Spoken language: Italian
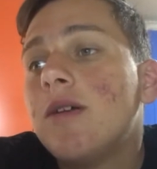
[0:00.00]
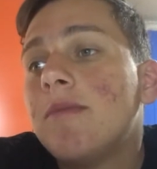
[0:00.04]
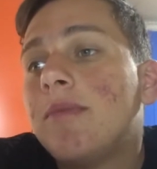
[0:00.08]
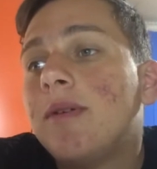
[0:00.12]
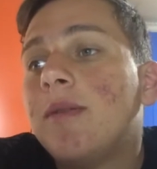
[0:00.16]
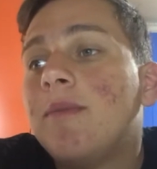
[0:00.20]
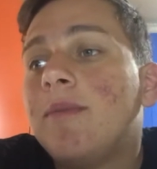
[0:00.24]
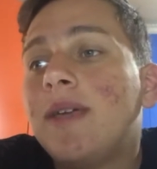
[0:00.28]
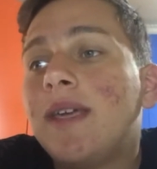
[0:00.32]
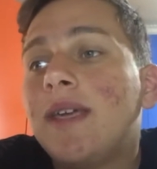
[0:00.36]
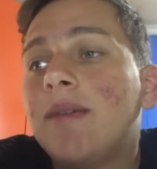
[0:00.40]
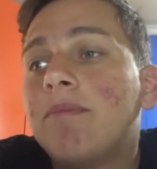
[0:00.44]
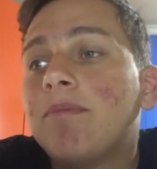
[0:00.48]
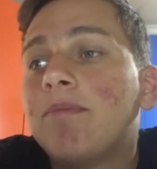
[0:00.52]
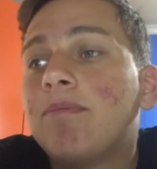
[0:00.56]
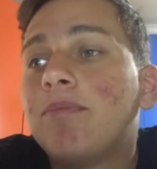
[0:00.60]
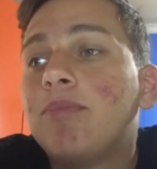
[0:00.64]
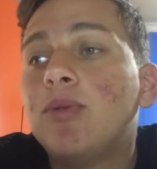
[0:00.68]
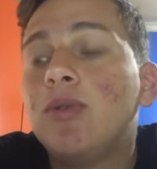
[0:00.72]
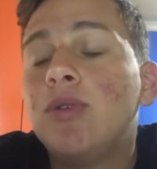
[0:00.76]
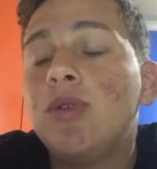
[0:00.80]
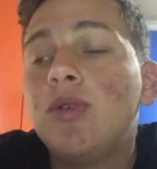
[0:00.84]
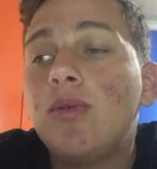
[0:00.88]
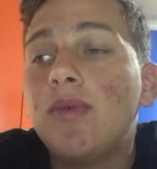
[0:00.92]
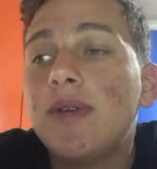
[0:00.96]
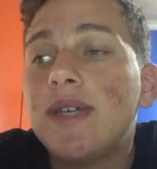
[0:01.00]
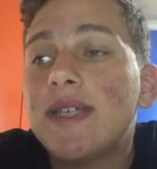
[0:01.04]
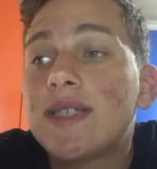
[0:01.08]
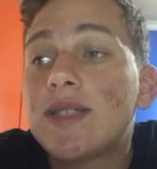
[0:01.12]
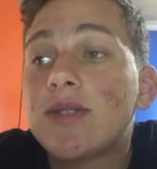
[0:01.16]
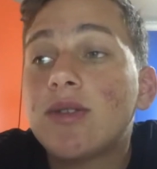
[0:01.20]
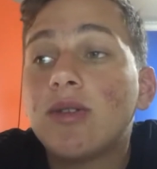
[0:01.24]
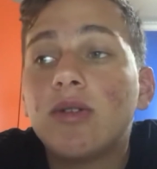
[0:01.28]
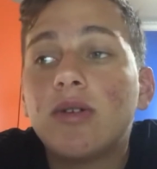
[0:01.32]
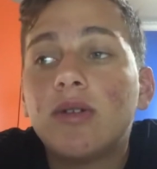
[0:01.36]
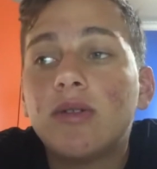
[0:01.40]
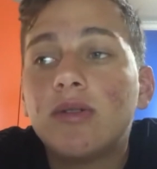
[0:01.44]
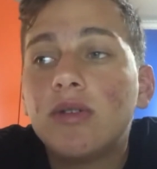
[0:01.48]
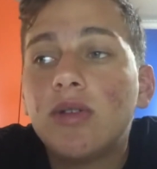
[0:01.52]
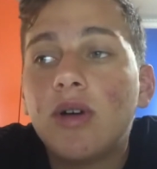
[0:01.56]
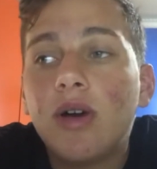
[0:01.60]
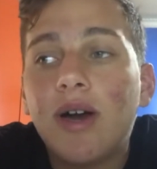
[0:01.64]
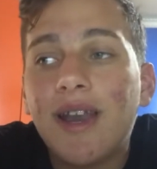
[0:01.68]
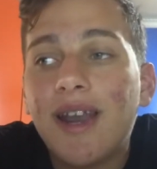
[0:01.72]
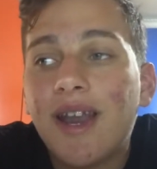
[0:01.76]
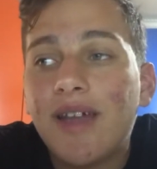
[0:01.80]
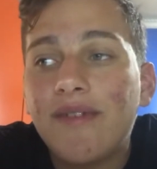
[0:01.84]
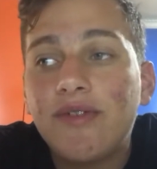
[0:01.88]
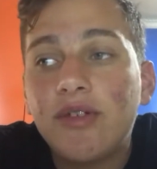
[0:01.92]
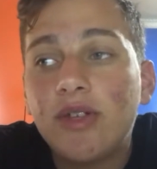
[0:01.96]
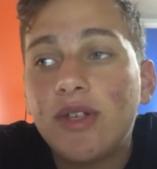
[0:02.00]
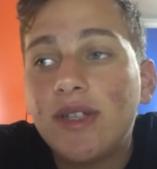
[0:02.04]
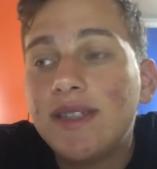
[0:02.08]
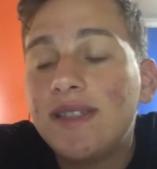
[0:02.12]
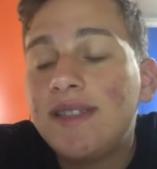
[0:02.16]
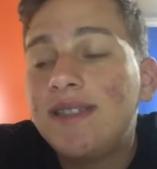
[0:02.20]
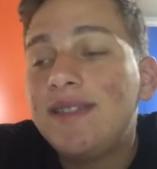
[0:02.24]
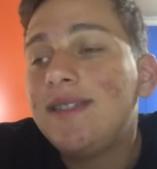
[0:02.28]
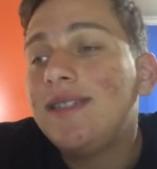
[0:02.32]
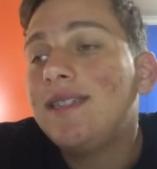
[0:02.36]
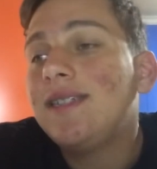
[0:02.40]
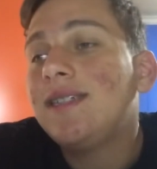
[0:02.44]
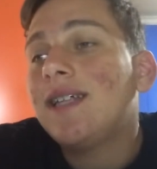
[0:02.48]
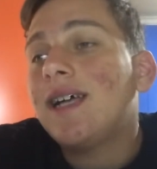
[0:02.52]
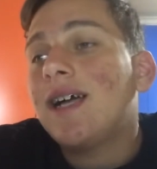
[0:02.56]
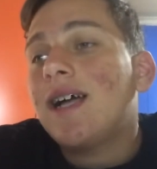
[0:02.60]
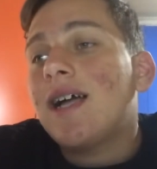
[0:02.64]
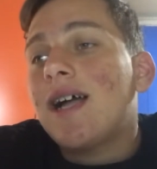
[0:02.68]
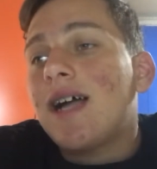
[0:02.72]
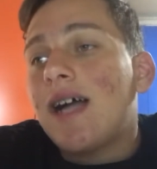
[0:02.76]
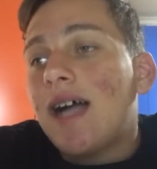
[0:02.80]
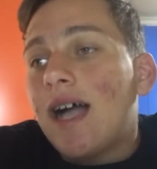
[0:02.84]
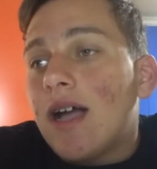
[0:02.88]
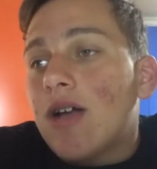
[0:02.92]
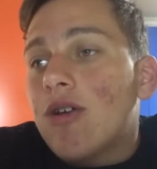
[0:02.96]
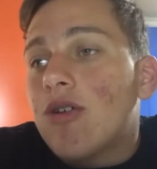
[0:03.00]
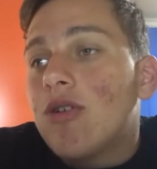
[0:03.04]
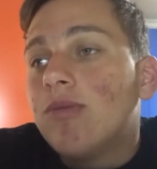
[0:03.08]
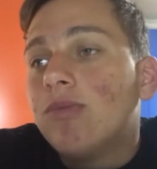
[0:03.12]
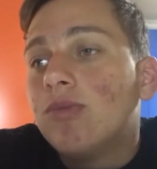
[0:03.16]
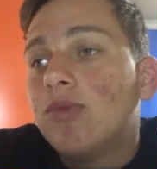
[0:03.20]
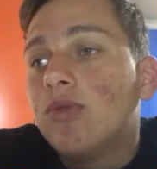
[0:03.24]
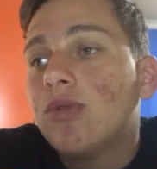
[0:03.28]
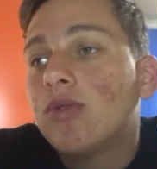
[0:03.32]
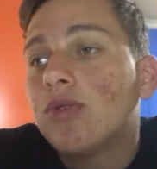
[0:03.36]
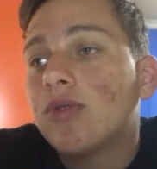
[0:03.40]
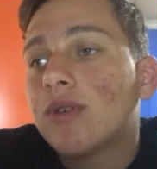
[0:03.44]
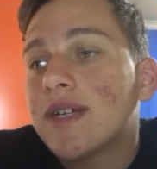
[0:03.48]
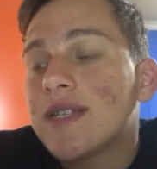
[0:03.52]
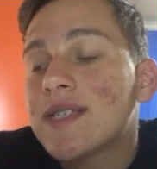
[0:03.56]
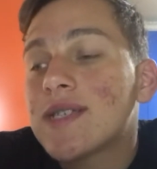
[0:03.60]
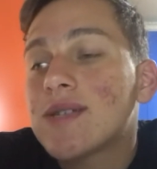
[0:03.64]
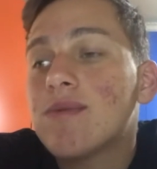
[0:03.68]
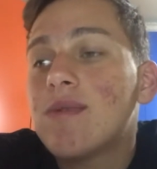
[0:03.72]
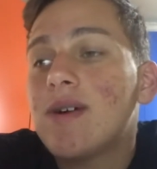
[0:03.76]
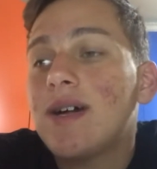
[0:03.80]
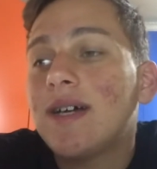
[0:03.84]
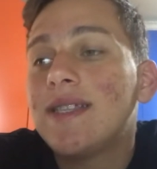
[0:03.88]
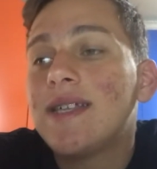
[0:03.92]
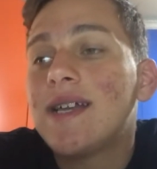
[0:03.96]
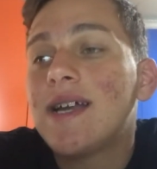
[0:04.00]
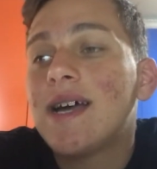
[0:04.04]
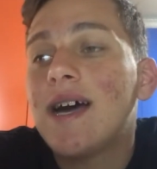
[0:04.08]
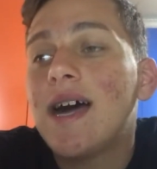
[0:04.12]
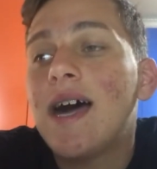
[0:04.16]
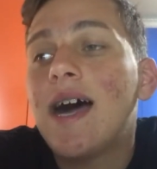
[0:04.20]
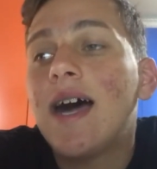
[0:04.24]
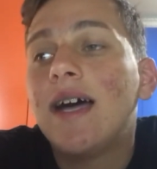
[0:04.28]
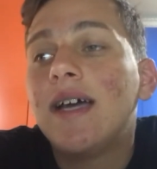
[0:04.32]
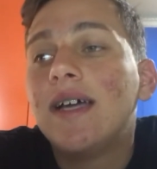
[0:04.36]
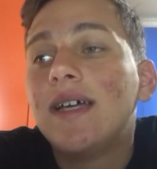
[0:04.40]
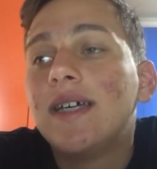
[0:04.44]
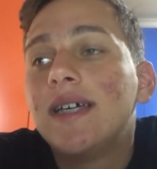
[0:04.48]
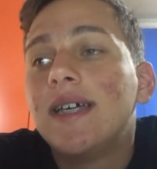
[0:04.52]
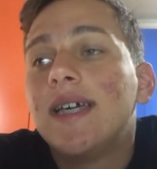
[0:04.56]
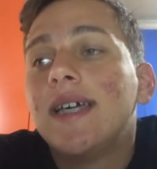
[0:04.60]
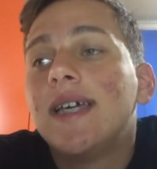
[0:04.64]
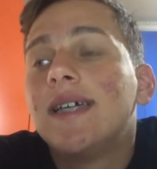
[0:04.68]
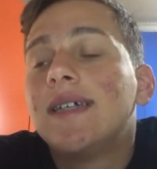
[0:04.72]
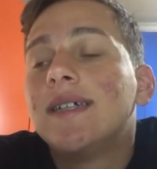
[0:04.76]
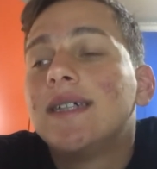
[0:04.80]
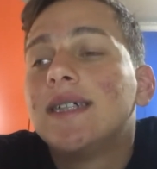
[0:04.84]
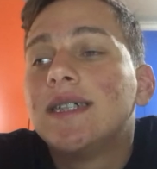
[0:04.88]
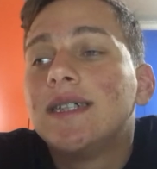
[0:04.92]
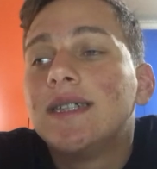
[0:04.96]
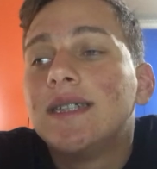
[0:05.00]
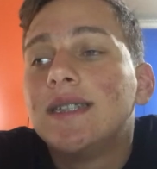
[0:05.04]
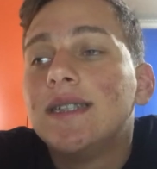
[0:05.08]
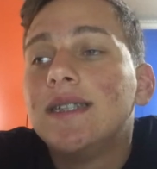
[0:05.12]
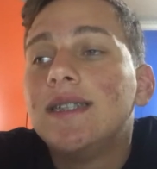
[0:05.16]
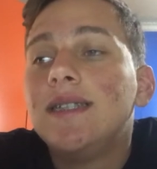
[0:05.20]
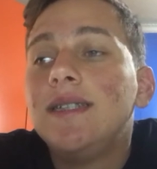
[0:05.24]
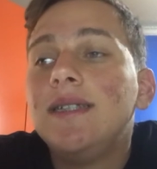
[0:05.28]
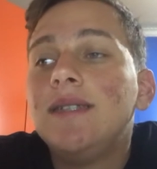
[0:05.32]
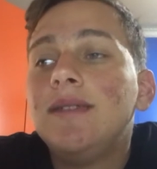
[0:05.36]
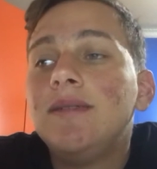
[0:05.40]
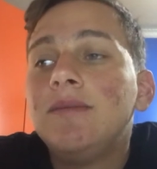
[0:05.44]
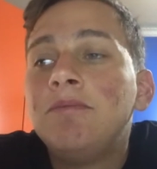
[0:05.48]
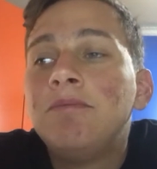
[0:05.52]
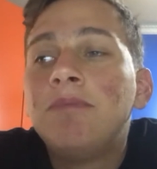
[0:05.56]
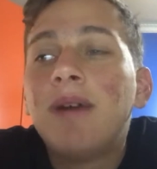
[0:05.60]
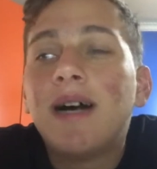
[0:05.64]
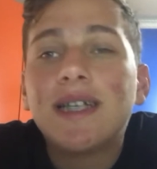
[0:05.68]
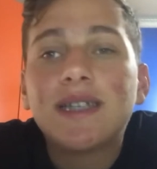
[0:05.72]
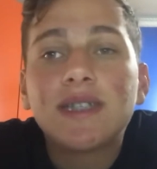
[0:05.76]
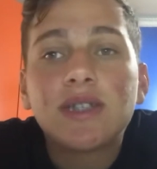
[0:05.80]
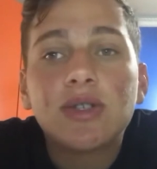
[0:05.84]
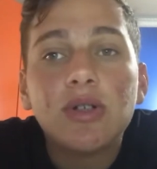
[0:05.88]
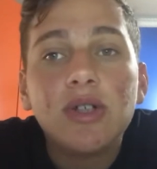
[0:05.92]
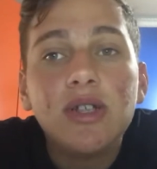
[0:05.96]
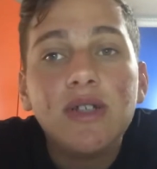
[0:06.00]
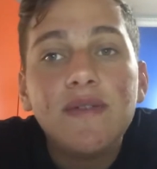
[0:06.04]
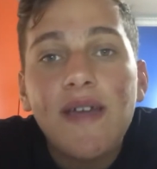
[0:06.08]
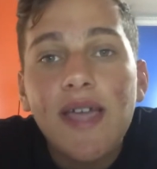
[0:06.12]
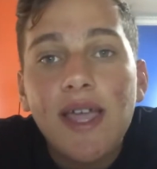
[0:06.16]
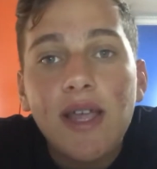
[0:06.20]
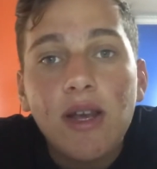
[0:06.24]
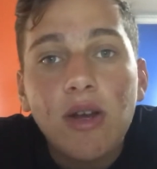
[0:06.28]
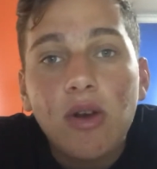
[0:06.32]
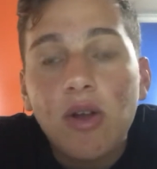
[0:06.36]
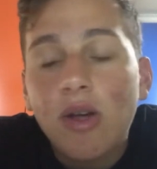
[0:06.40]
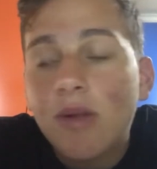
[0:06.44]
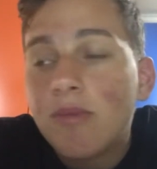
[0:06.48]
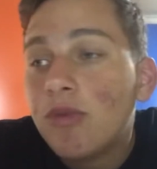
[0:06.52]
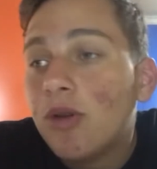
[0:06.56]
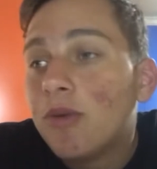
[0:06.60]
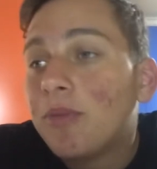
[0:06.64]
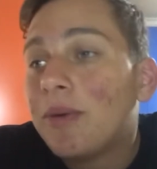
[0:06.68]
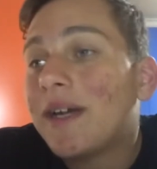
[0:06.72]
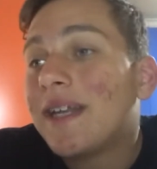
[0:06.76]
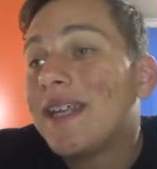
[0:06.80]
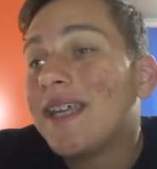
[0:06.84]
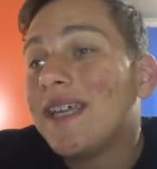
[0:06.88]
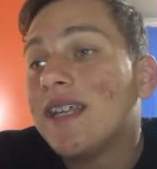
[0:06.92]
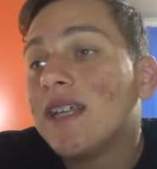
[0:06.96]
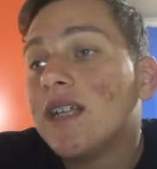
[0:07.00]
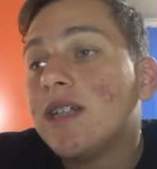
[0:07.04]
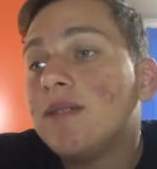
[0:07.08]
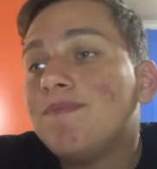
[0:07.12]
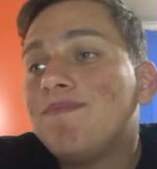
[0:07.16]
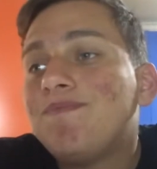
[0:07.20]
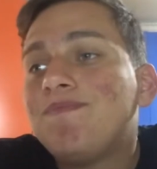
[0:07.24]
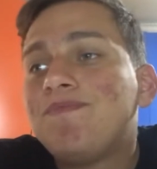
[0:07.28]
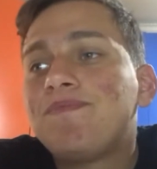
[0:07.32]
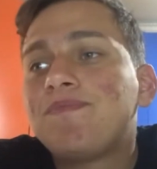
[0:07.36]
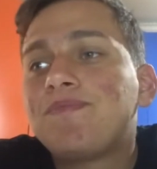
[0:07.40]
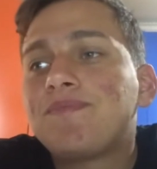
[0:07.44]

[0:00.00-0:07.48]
Per me più di questo non do alla Fiorentina, ha comunque una squadra di basso livello a mio parere,